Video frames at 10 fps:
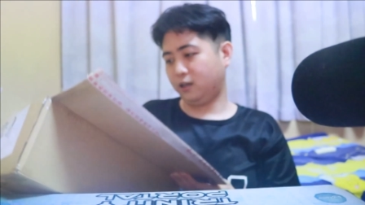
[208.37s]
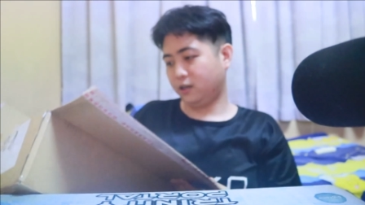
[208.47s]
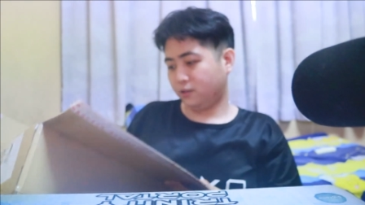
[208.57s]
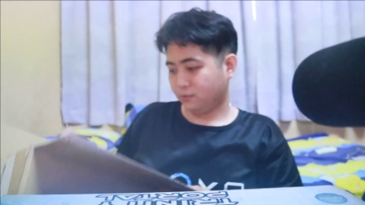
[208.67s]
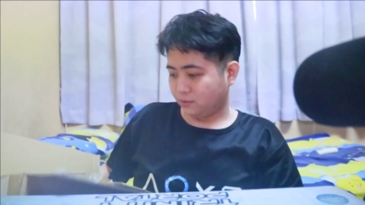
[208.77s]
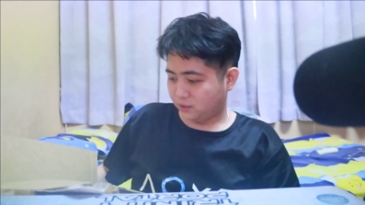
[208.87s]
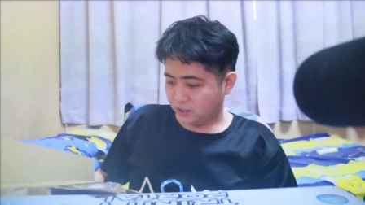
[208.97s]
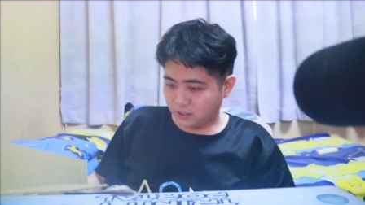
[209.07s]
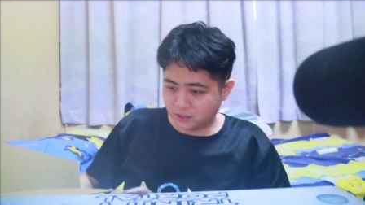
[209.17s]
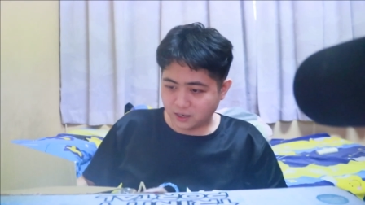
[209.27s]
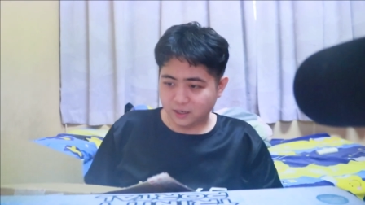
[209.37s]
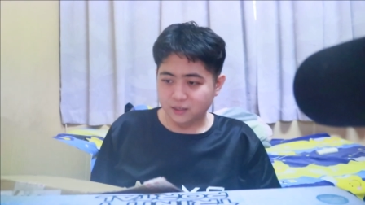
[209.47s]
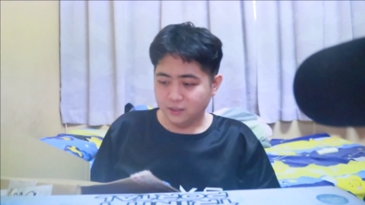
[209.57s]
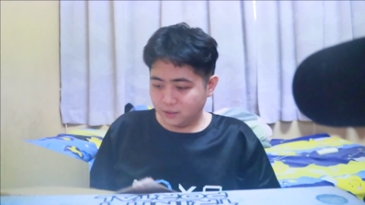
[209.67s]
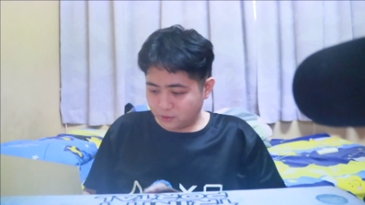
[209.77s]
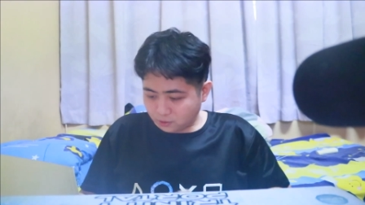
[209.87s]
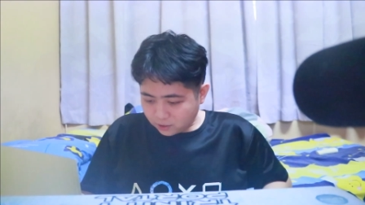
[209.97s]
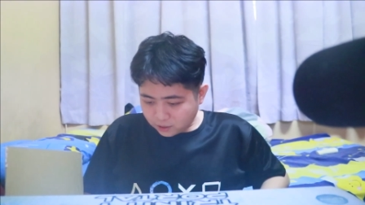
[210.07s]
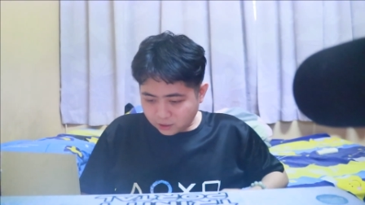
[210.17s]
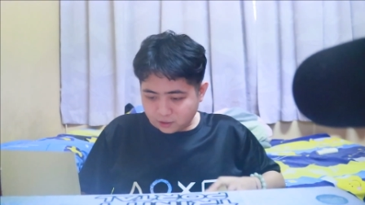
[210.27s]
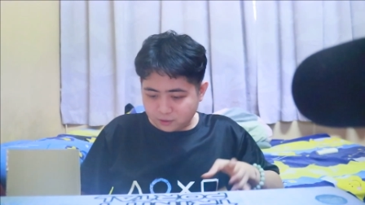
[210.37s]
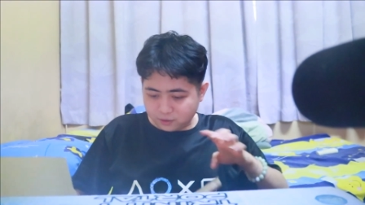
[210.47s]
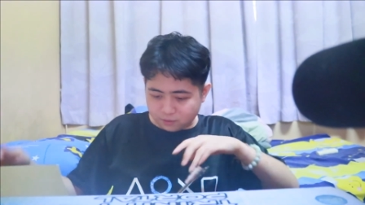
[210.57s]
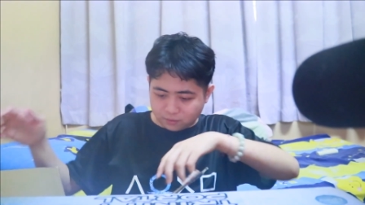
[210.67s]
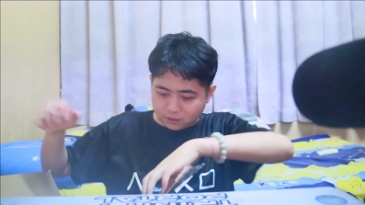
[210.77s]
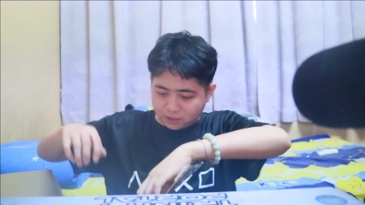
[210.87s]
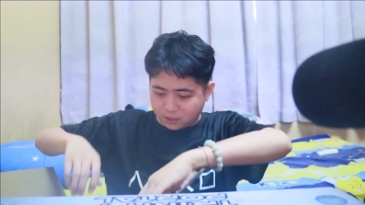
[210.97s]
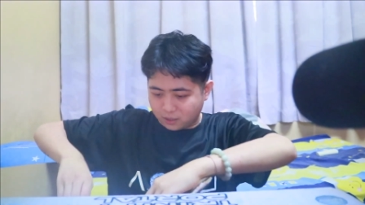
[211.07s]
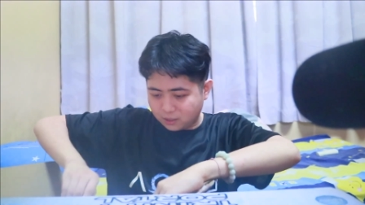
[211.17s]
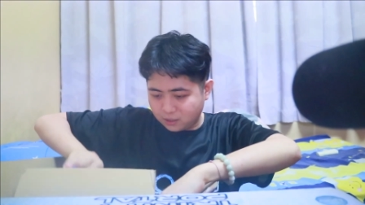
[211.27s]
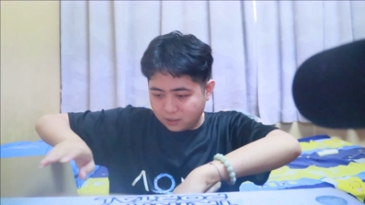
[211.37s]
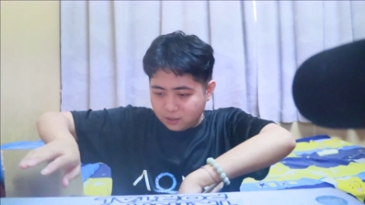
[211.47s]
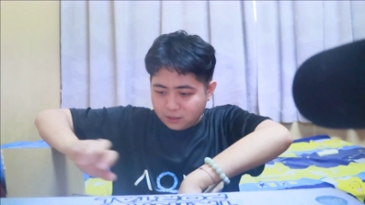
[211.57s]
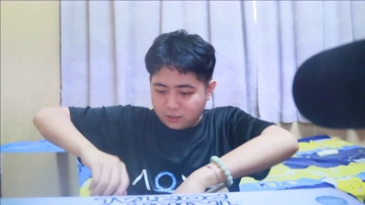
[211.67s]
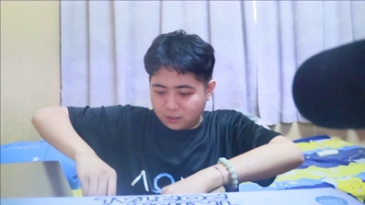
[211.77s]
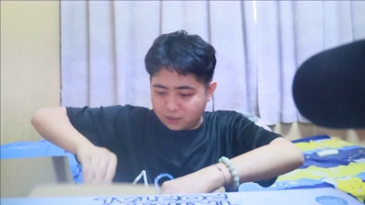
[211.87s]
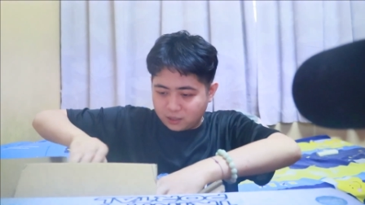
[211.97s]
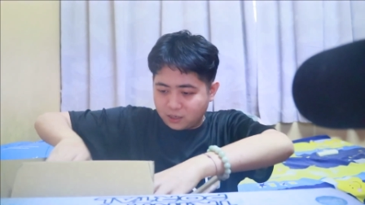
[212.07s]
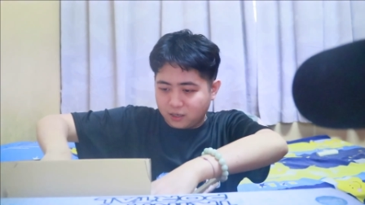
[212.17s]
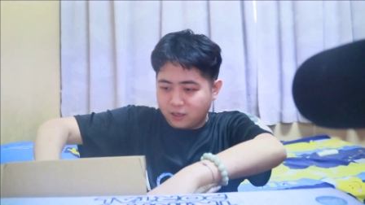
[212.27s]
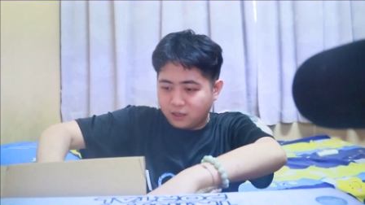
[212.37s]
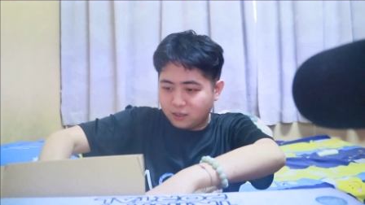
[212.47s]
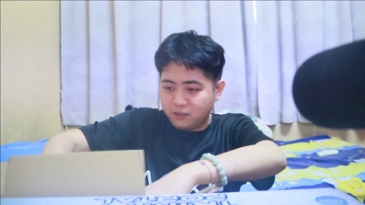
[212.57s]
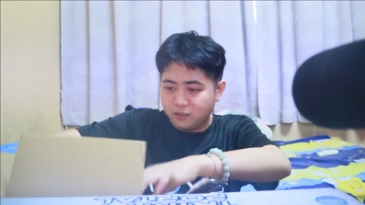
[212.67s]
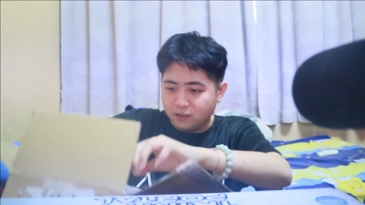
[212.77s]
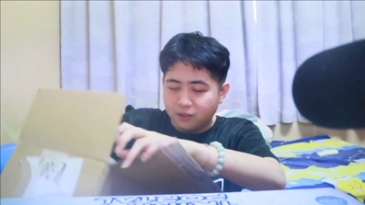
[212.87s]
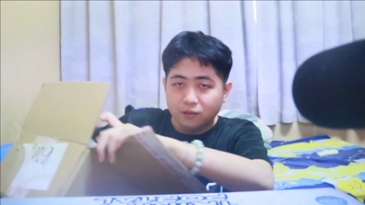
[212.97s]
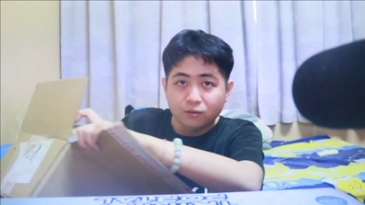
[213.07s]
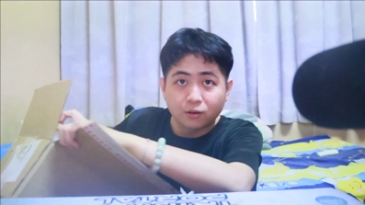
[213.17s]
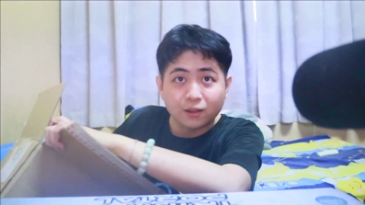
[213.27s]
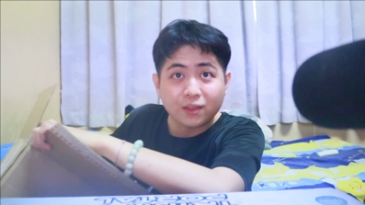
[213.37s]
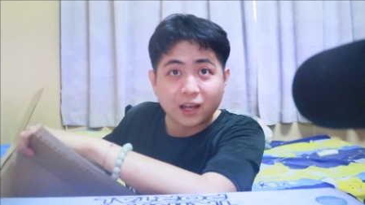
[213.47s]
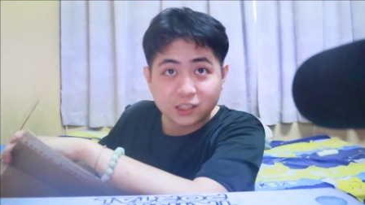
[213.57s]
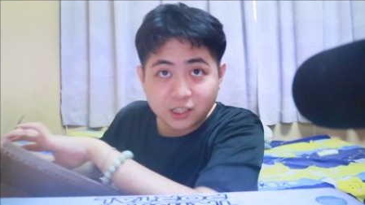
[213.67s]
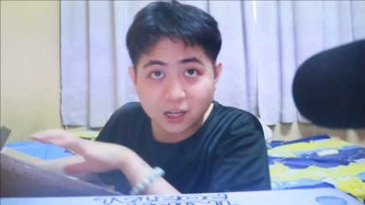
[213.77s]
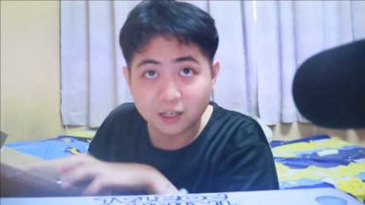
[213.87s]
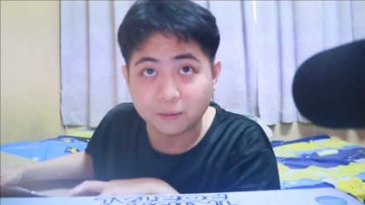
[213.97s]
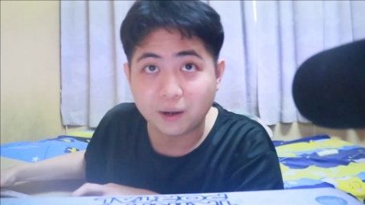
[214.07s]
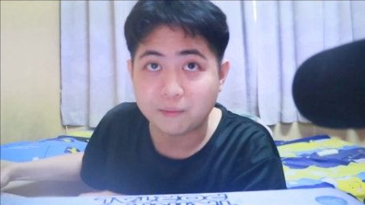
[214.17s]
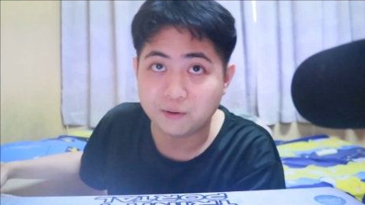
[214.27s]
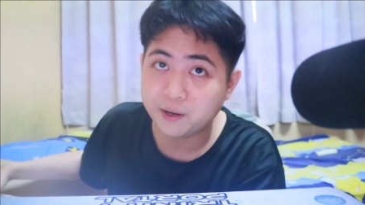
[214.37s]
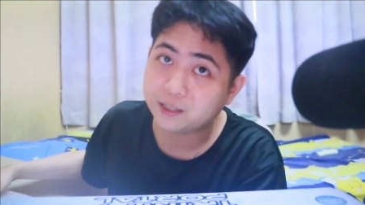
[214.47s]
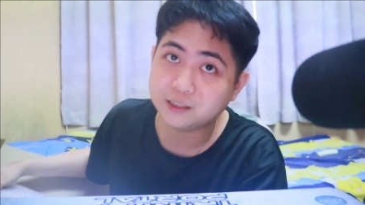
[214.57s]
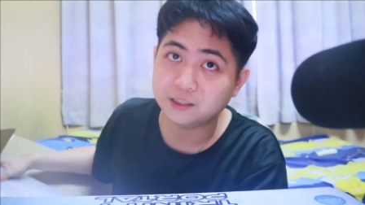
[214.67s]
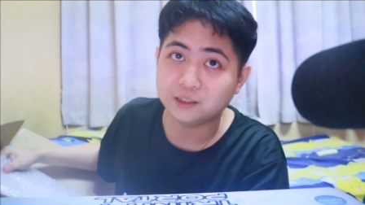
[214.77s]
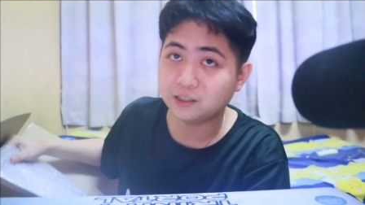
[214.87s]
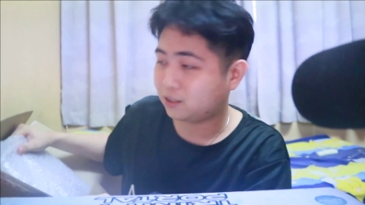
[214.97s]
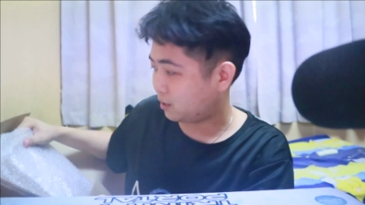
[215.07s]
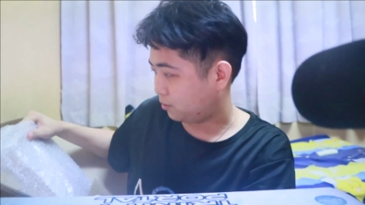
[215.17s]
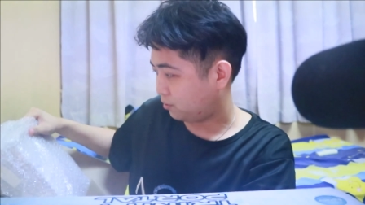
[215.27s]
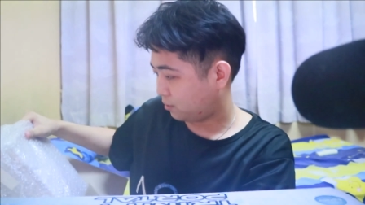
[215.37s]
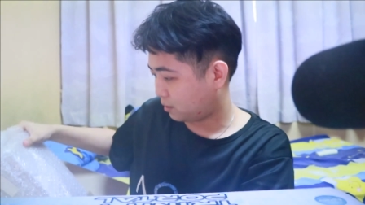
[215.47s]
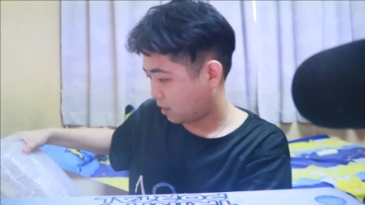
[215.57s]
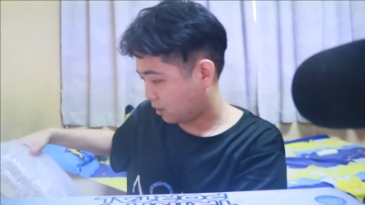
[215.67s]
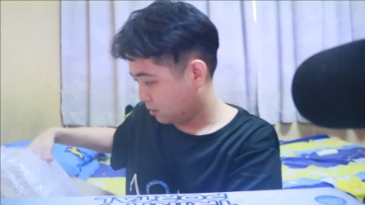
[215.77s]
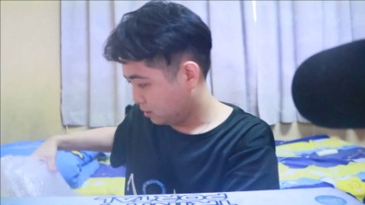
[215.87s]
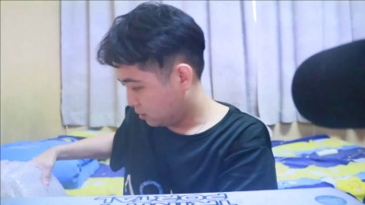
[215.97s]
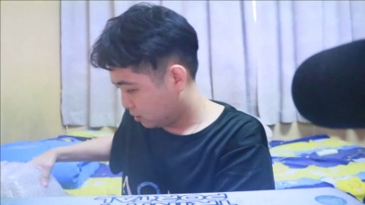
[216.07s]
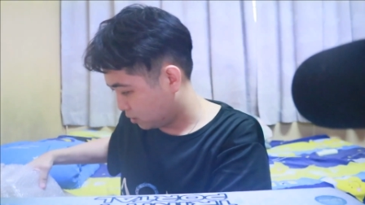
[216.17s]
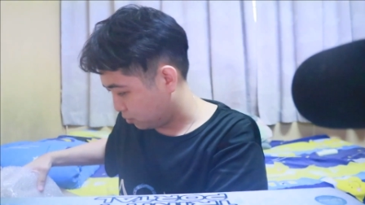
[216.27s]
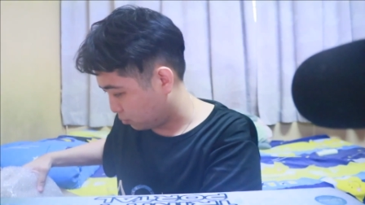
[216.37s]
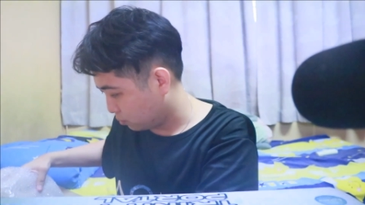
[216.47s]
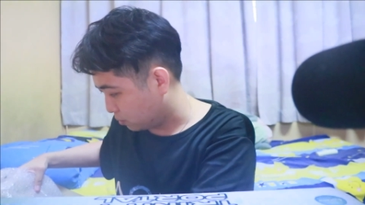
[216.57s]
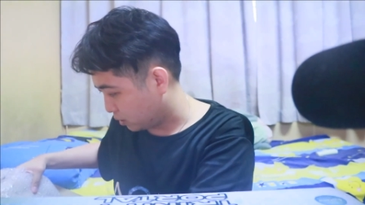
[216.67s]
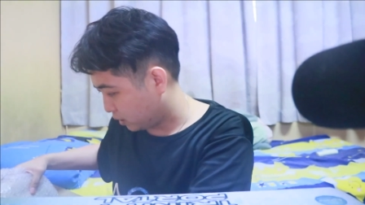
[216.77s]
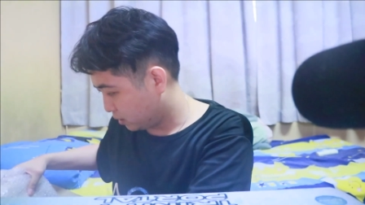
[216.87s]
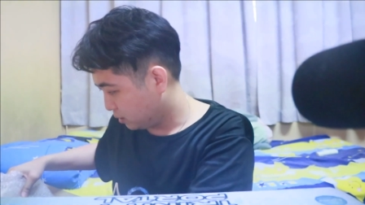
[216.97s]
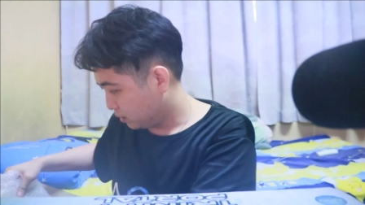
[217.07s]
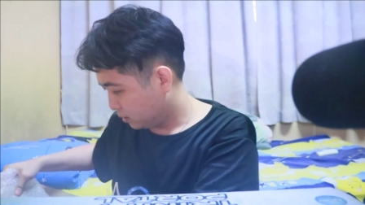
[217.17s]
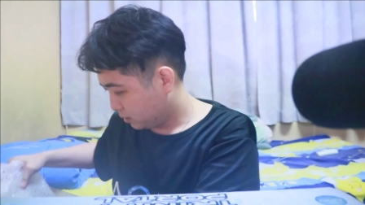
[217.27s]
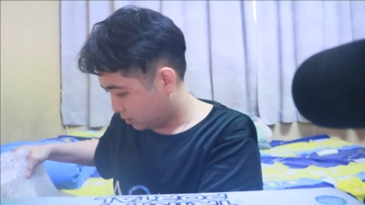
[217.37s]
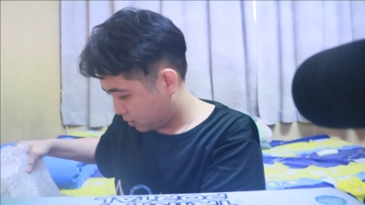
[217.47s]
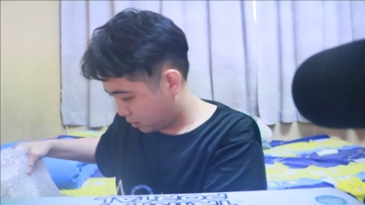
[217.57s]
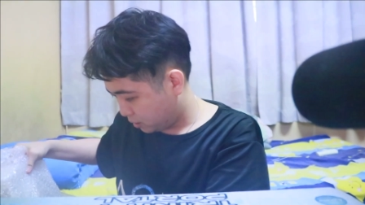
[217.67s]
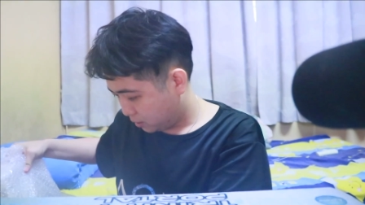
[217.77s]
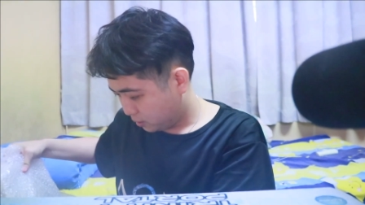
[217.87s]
一个东西，一下，所以呢，哇，等一下哈，我拿起他的 Bubble Bag 真的是很大很多嘞。OK，